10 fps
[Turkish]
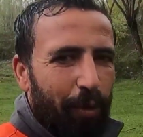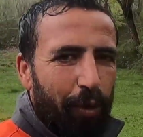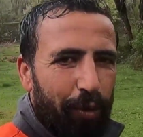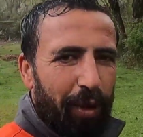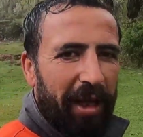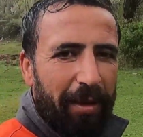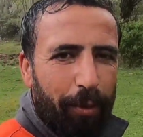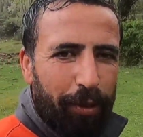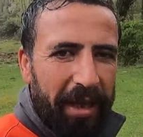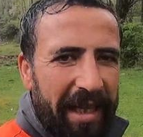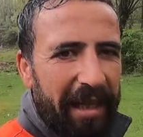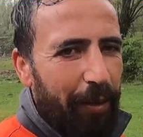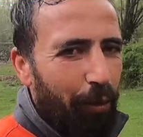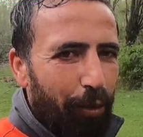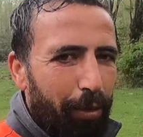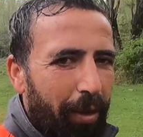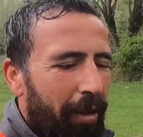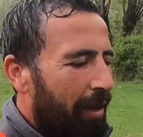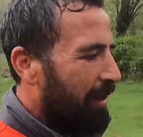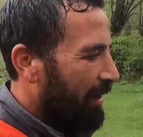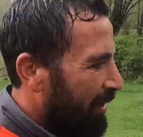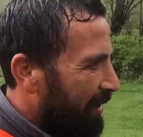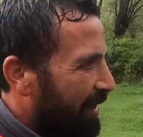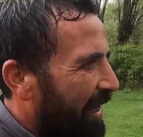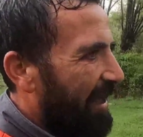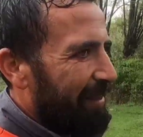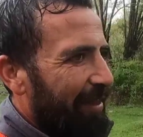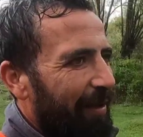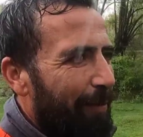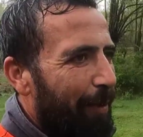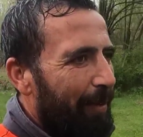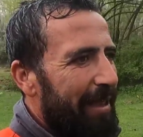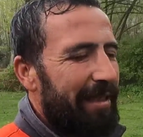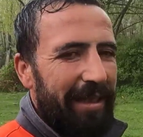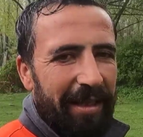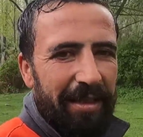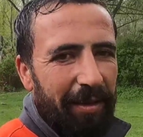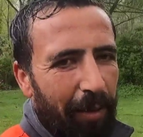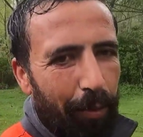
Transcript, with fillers: görüntüleri burada net görür her şeyi yapabilirsiniz.